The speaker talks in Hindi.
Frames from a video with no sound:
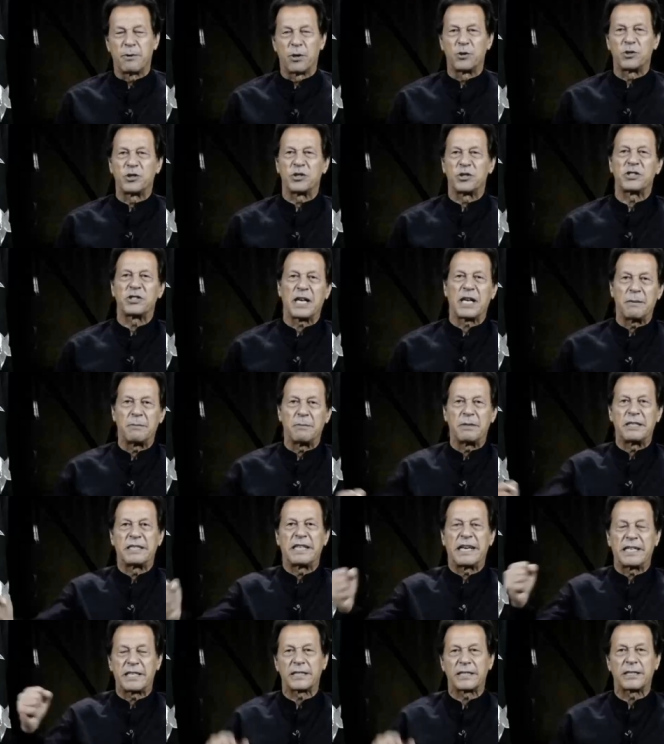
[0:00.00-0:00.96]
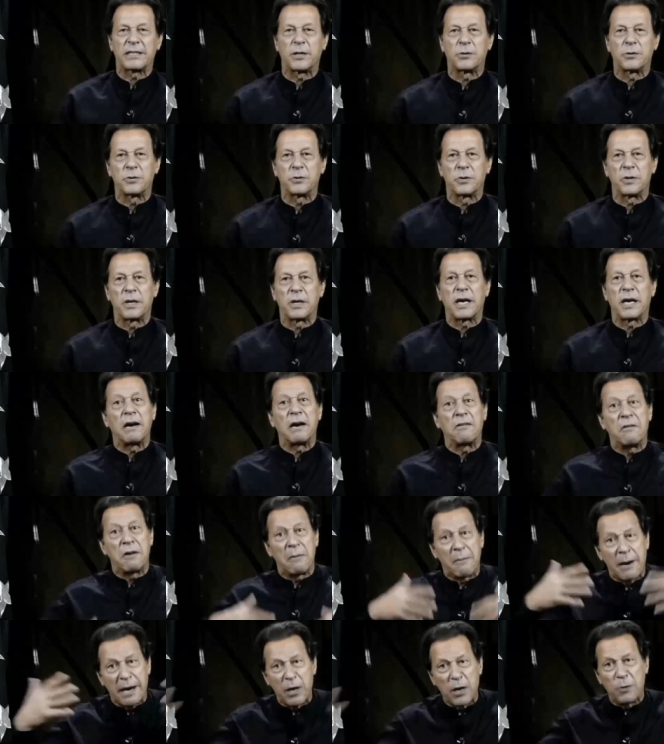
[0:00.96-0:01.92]
बलूचिस्तान में दहशतगर्दों के खिलाफ
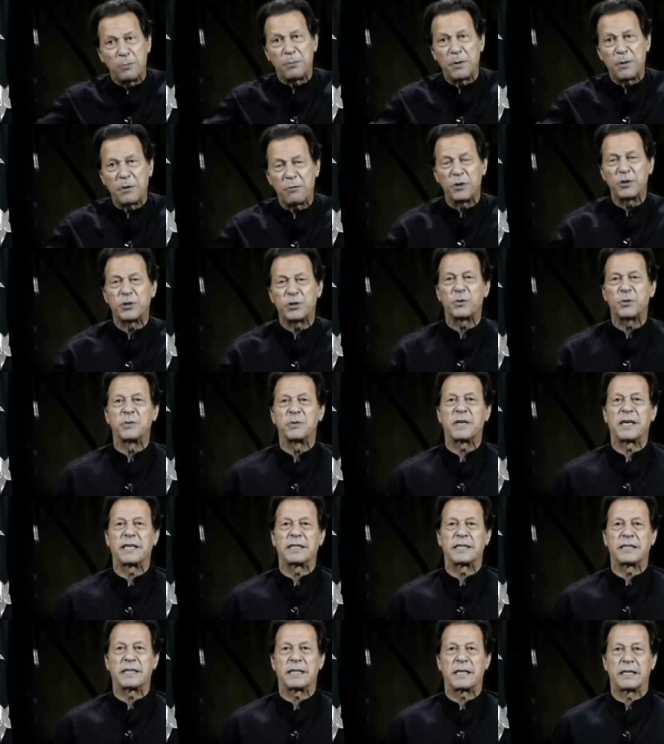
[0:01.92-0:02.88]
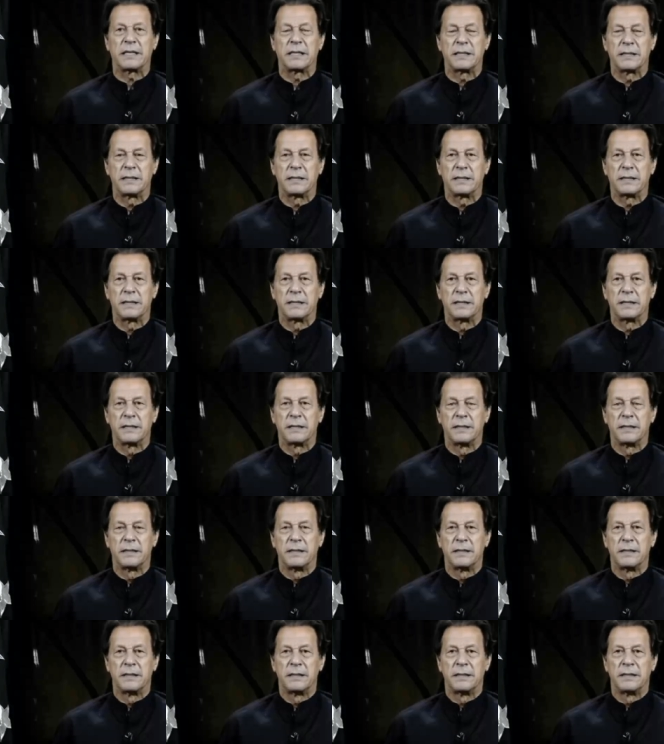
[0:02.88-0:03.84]
हमारे ऊपर वो शुरू कर दिया
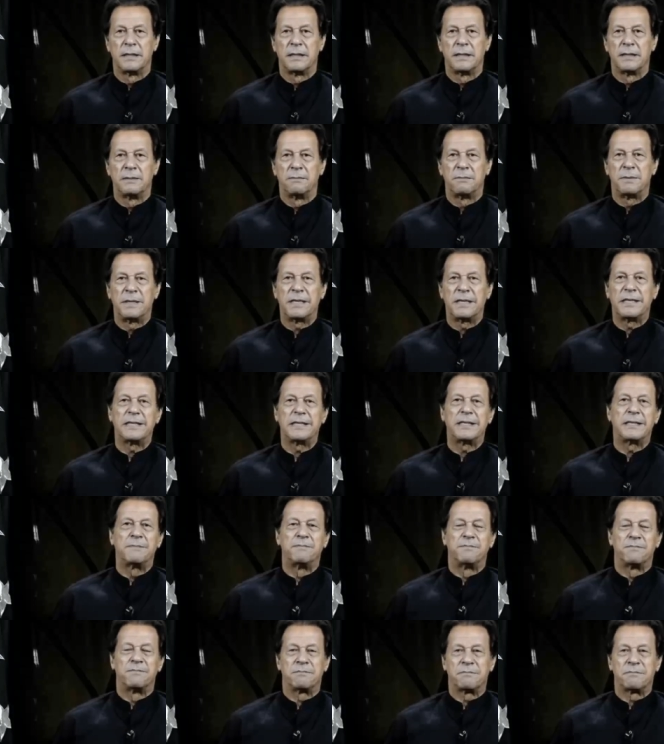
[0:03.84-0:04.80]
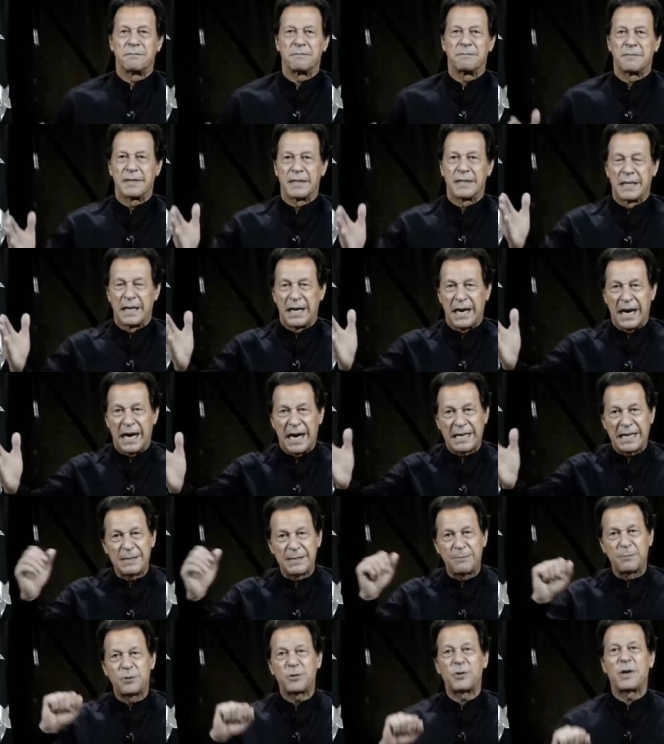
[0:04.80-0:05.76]
फिर
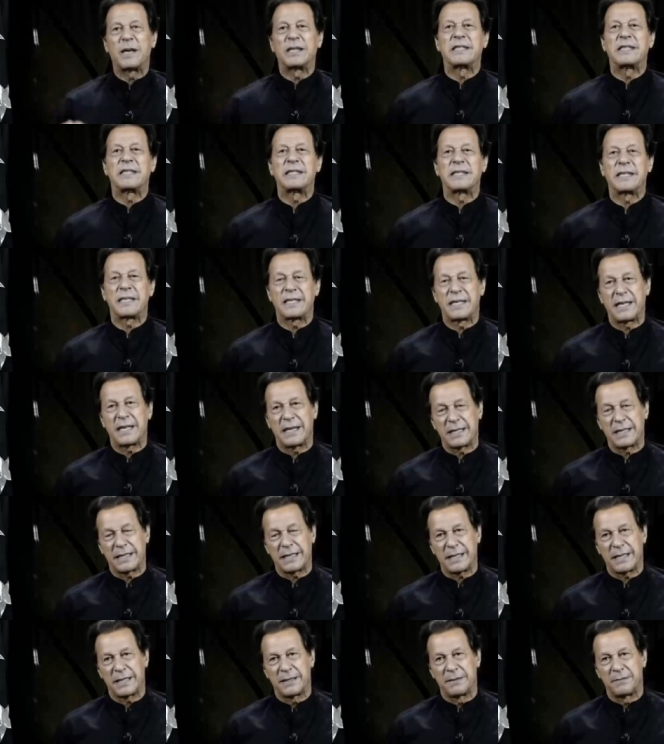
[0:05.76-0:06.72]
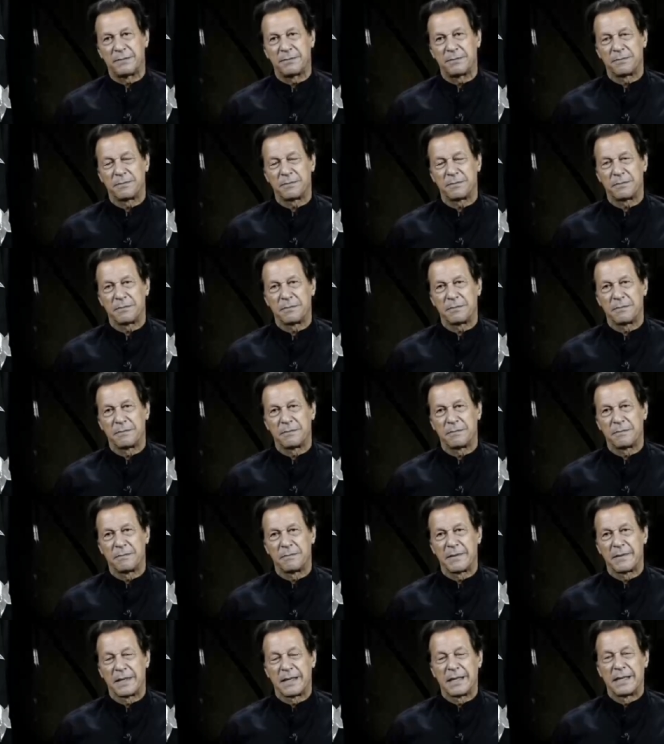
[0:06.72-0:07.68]
आजम स्वाति से क्या किया
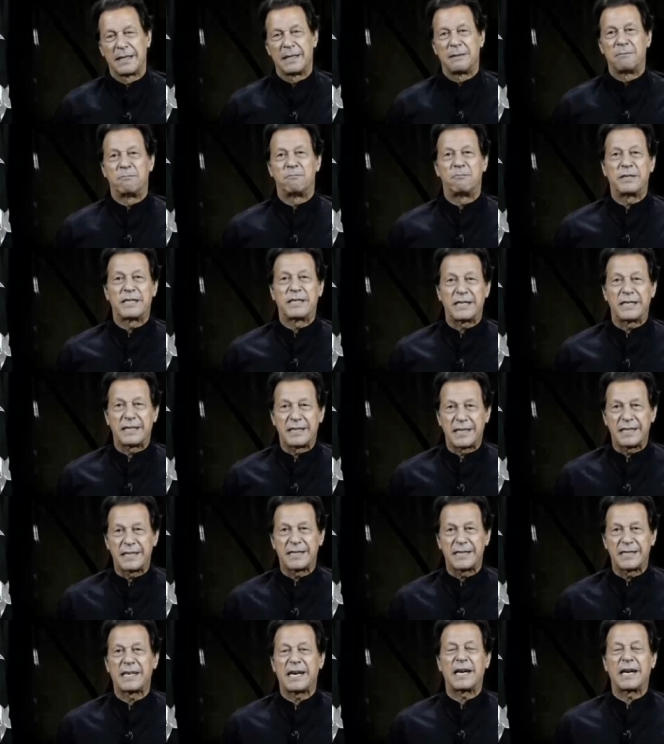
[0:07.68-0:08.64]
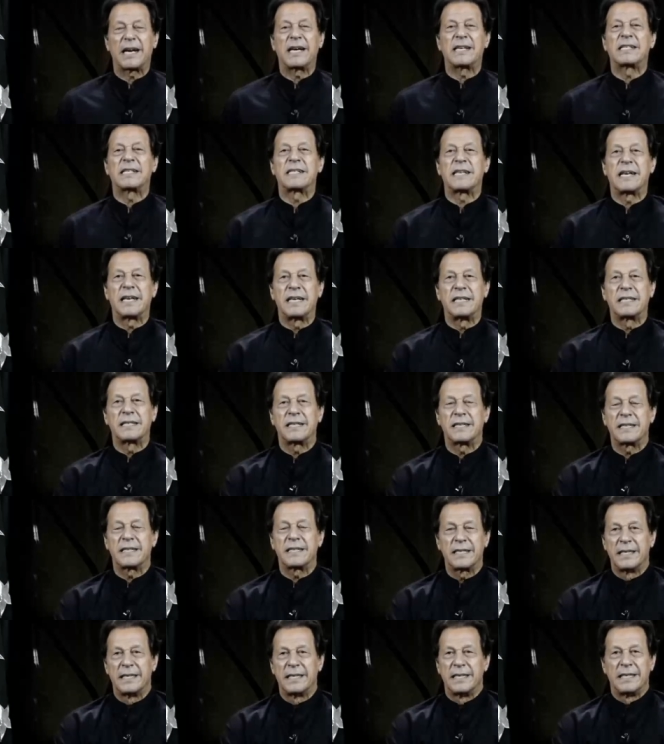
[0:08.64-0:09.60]
पचहत्तर साल
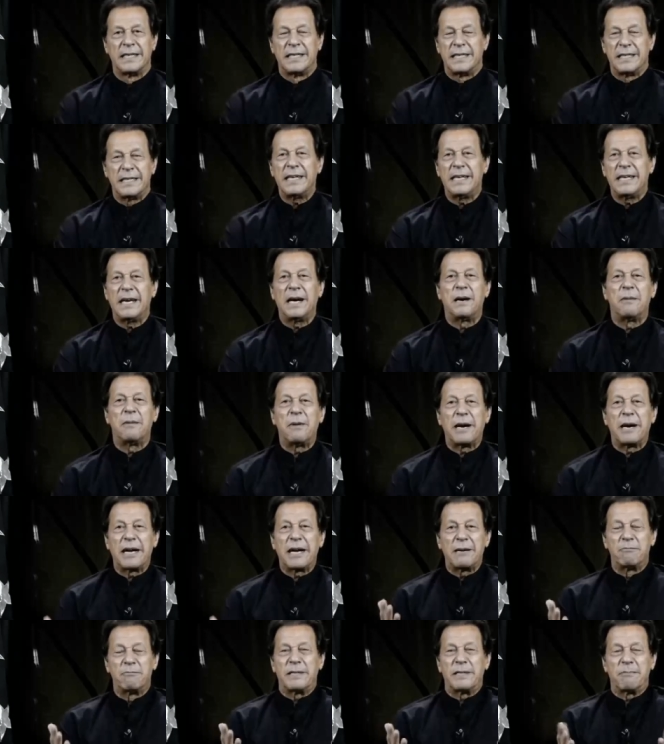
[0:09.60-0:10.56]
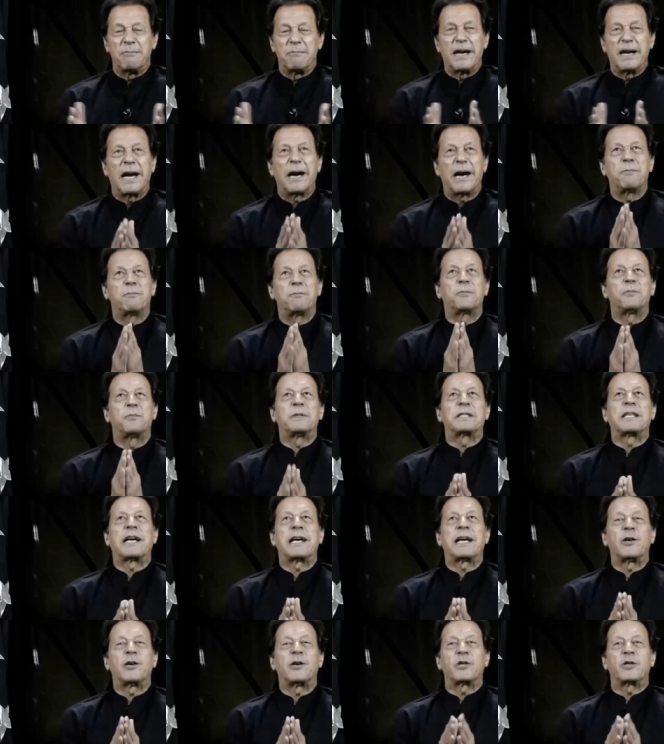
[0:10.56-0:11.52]
सेनेटर ये हमारे ये मैं आप
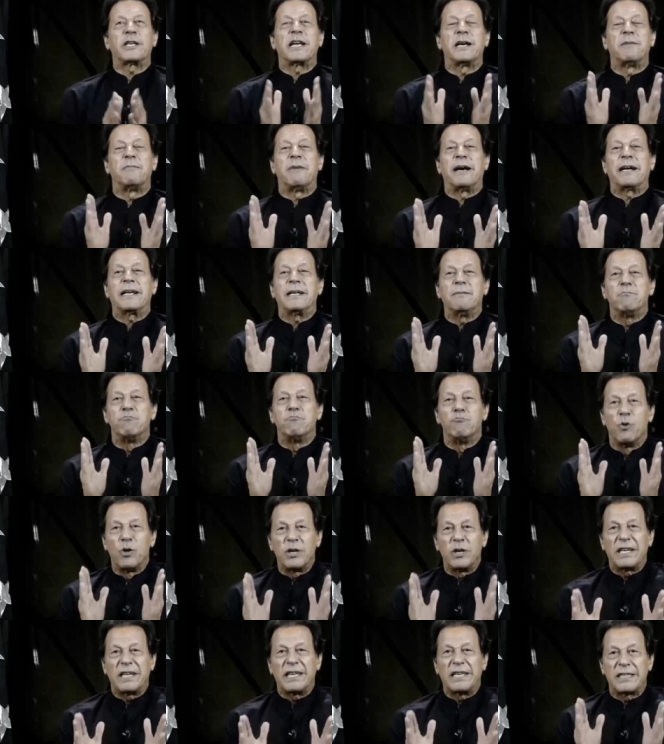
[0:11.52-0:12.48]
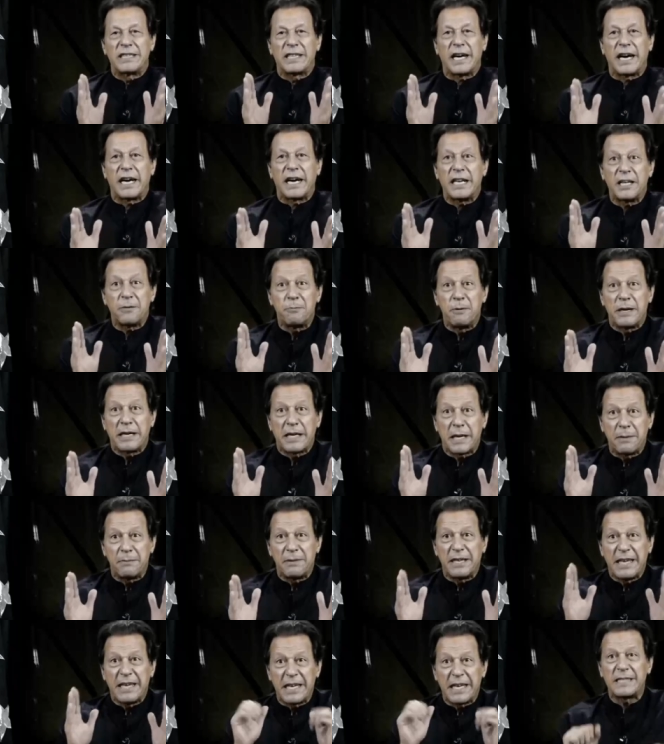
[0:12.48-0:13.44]
बता रहा हूं कि ये हमारी मुल्क की तारीख में
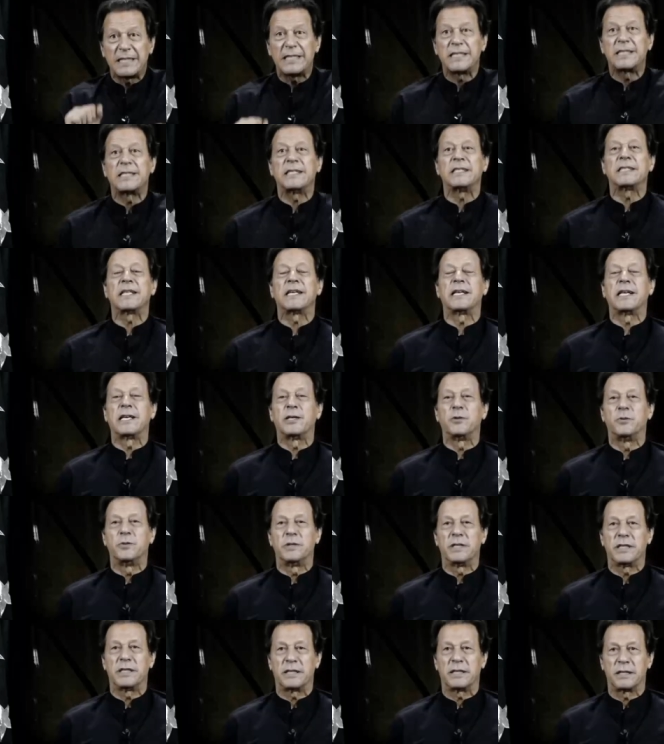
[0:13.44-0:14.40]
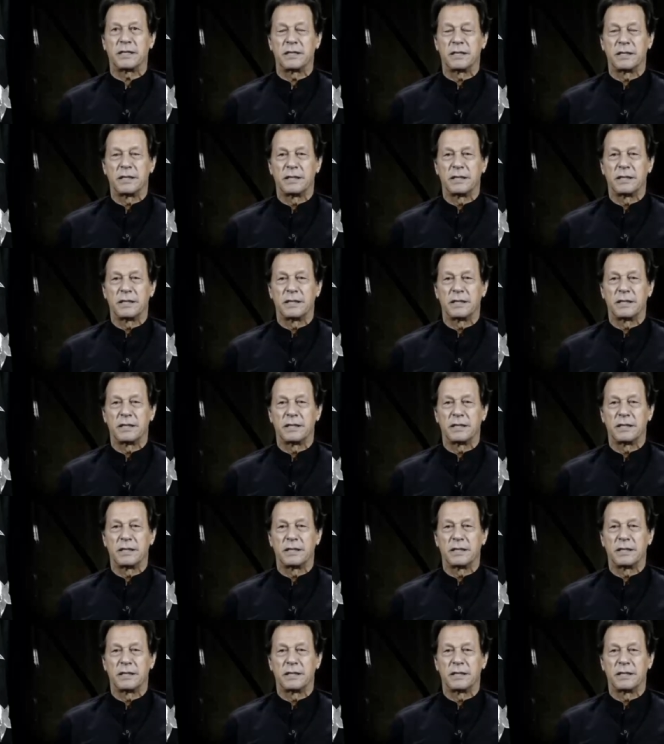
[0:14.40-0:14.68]
कभी ऐसी चीजें नहीं हुई